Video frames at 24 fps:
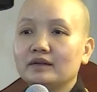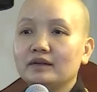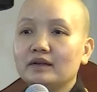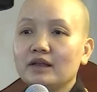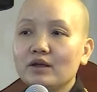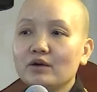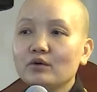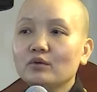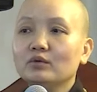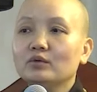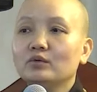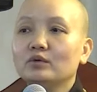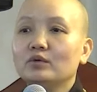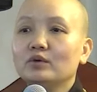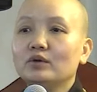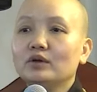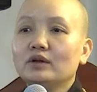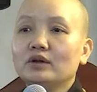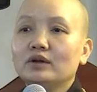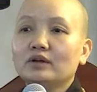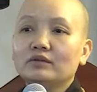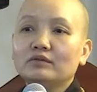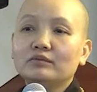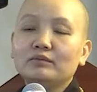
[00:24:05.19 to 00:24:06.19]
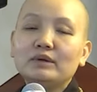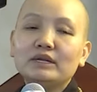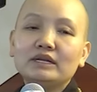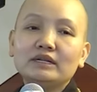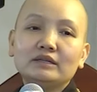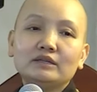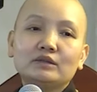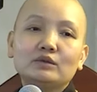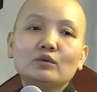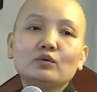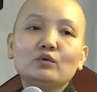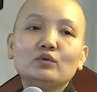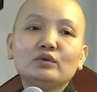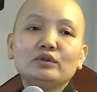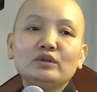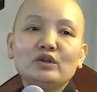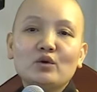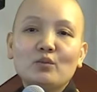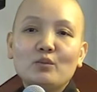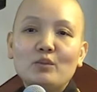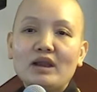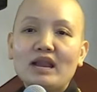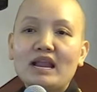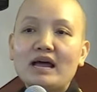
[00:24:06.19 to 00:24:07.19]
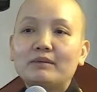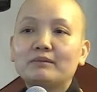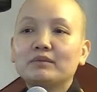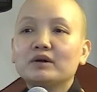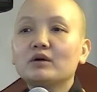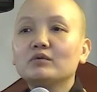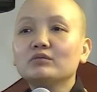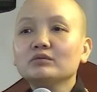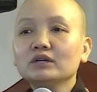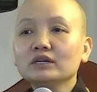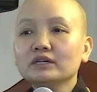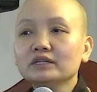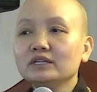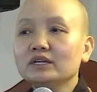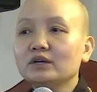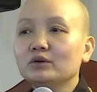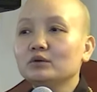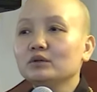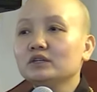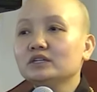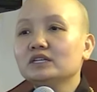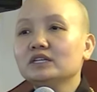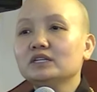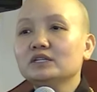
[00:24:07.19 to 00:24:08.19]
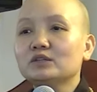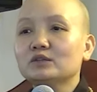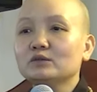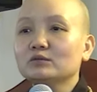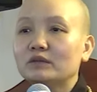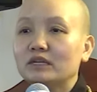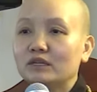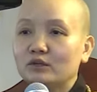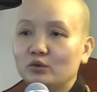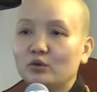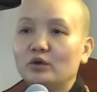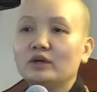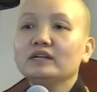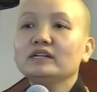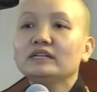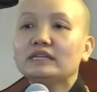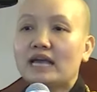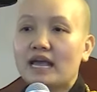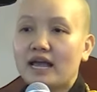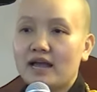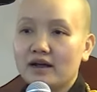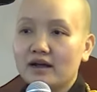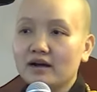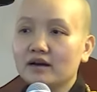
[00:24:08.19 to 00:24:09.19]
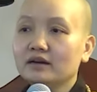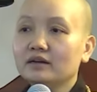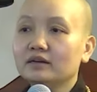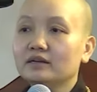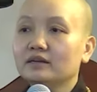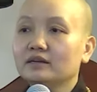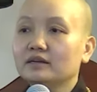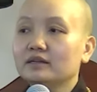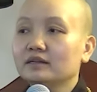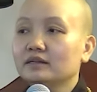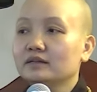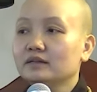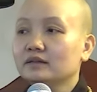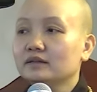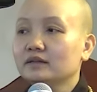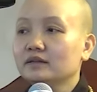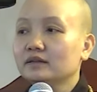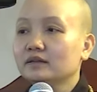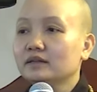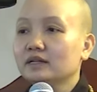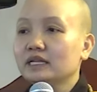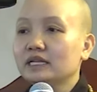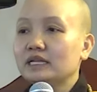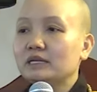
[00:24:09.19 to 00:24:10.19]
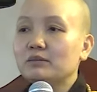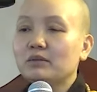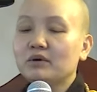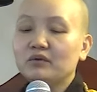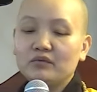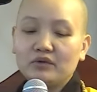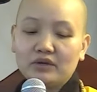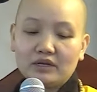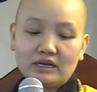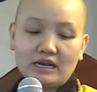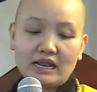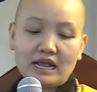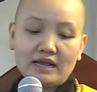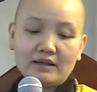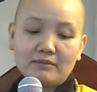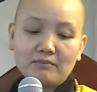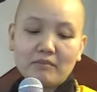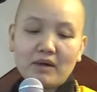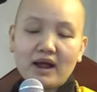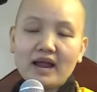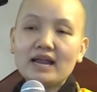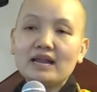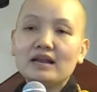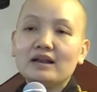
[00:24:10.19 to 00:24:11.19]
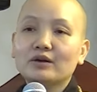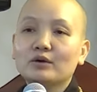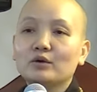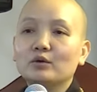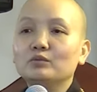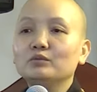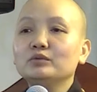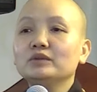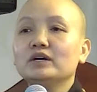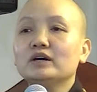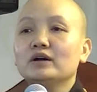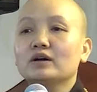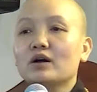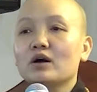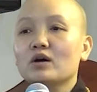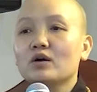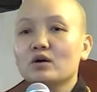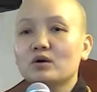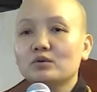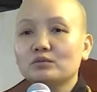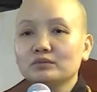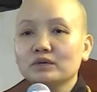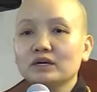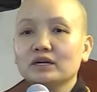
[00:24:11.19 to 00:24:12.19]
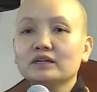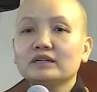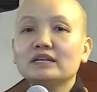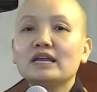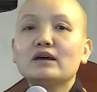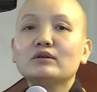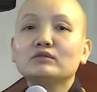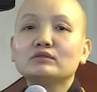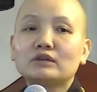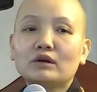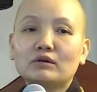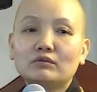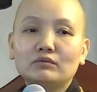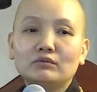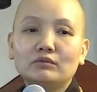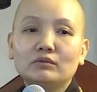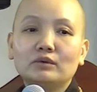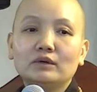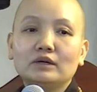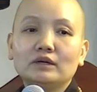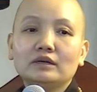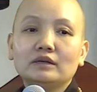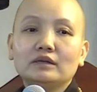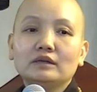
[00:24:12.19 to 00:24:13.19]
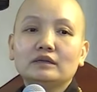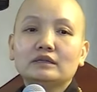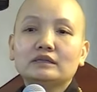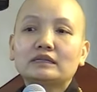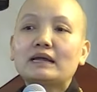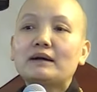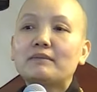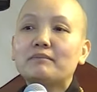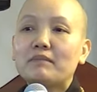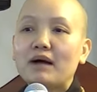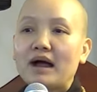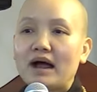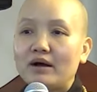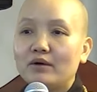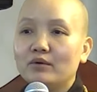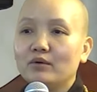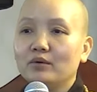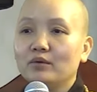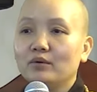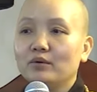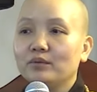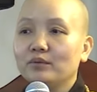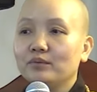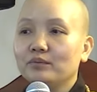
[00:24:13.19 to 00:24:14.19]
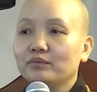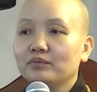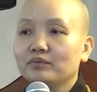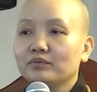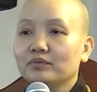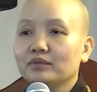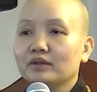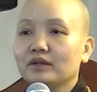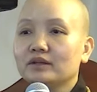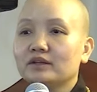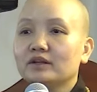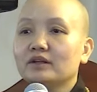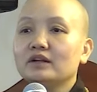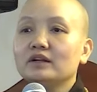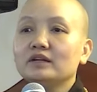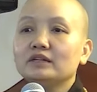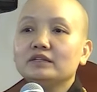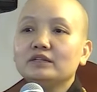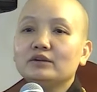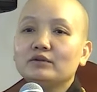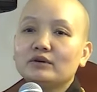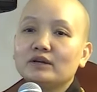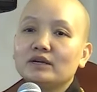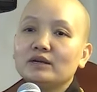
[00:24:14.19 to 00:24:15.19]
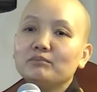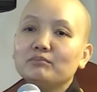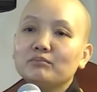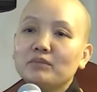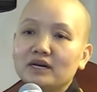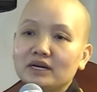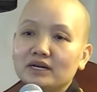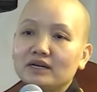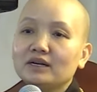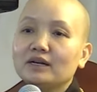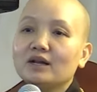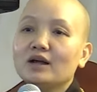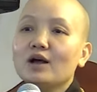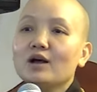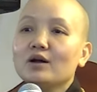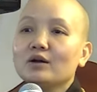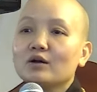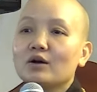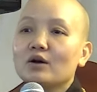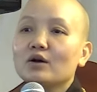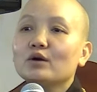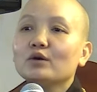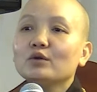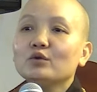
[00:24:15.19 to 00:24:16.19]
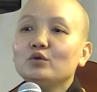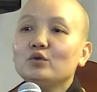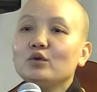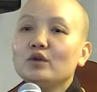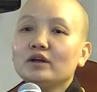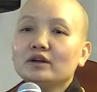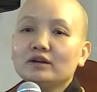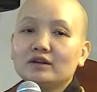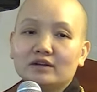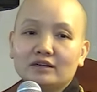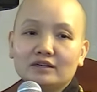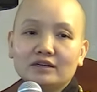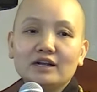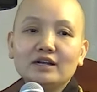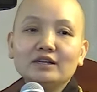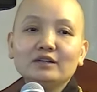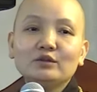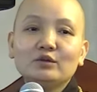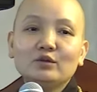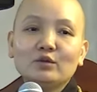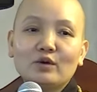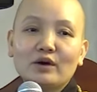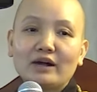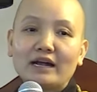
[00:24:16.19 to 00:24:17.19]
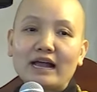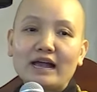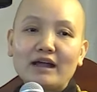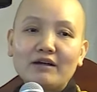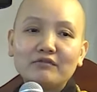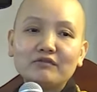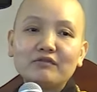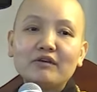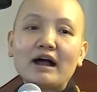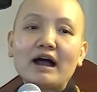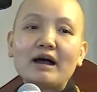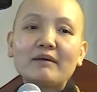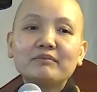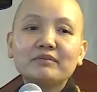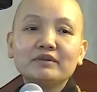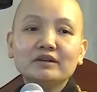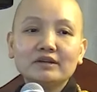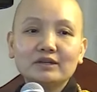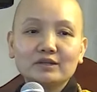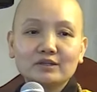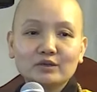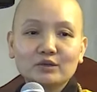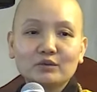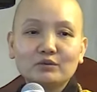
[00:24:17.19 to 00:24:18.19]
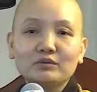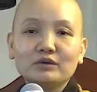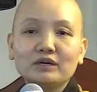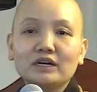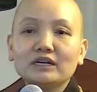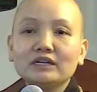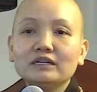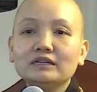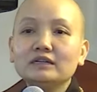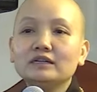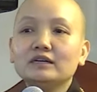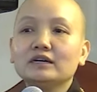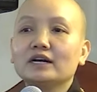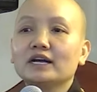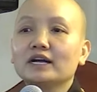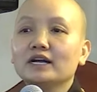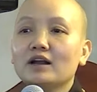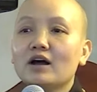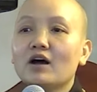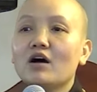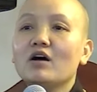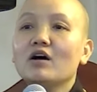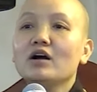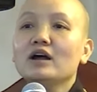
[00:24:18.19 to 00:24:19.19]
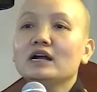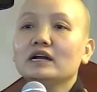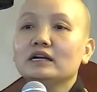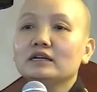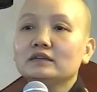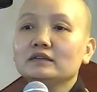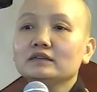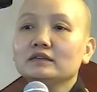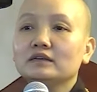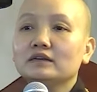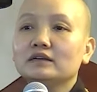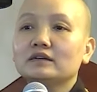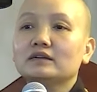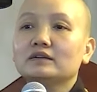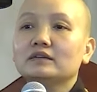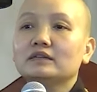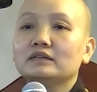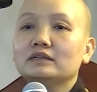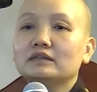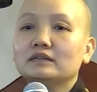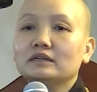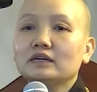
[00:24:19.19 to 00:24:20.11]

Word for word: Nếu mình tu nhiều, mình làm công đức nhiều, đương nhiên chúng ta chuyển nhẹ hơn. Nhưng mà vị này may là cũng nhờ có công đức gieo trồng tam bảo. Thì cho nên nhiều khi mình có cái duyên được đến chùa nghe Pháp, được tụng kinh, được cái đó, được